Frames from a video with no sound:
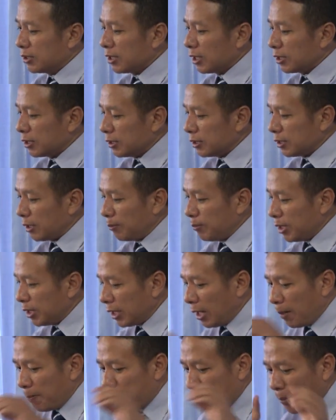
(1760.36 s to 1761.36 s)
จะจะมี
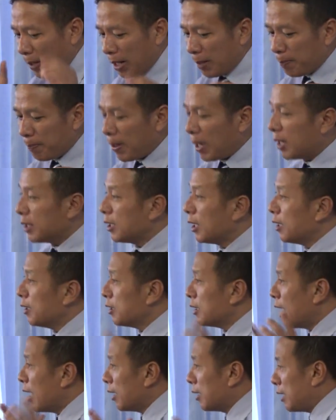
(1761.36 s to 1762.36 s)
การเปลี่ยนแปลงทั้ง
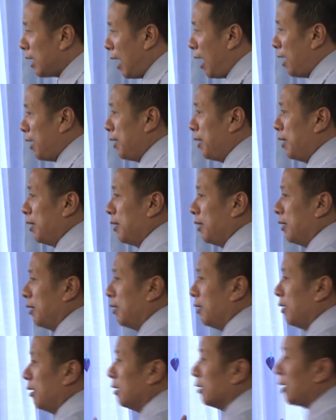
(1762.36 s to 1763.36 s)
ร่างกาย
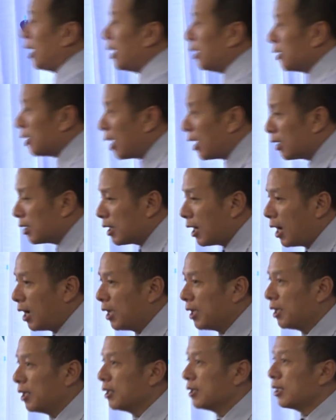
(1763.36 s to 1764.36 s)
ทั้งร่างกา
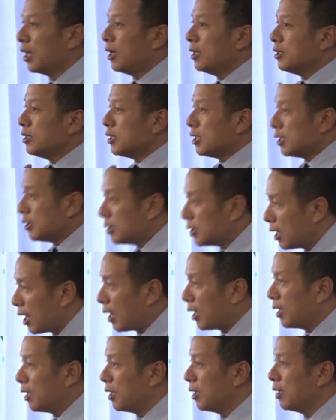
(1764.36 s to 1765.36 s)
ยทั้งจิตใจ
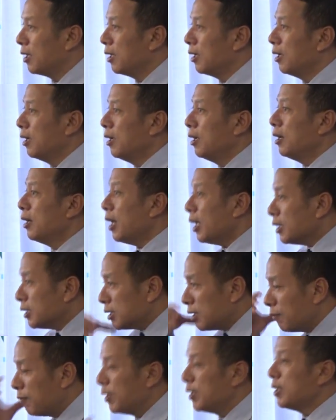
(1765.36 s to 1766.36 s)
และ
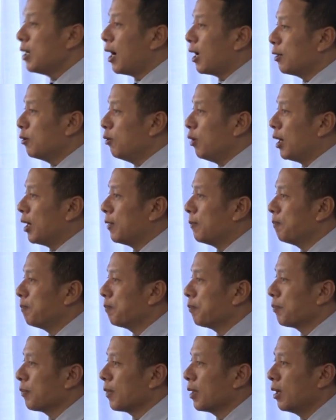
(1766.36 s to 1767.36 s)
จิตวิญญาณด้วย
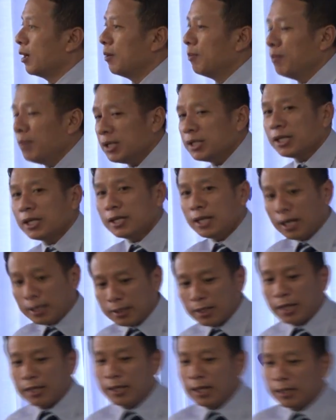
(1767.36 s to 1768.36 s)
ไม่ใช่ด้าน
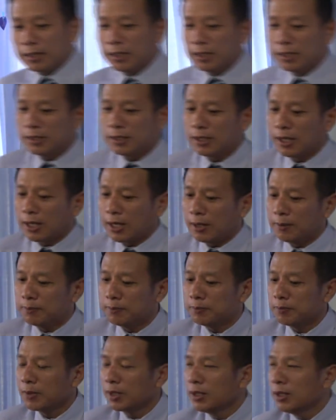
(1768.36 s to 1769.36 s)
ใดด้านหนึ่งนะครับ
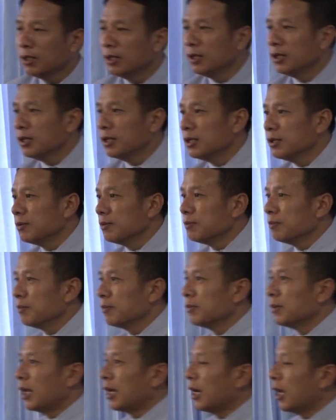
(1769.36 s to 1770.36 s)

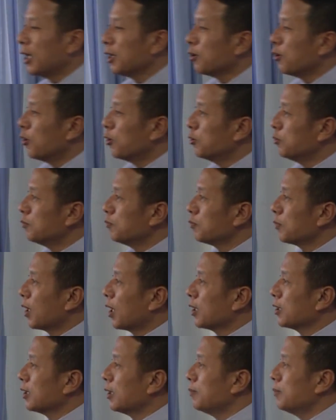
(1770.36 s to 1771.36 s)
หลายๆ คน
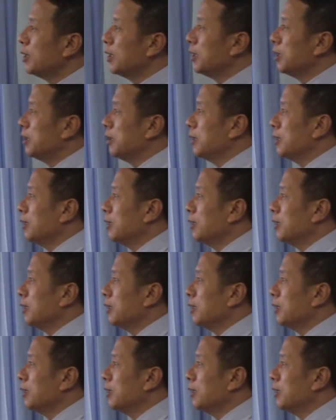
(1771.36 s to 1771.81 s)
อาจจะมี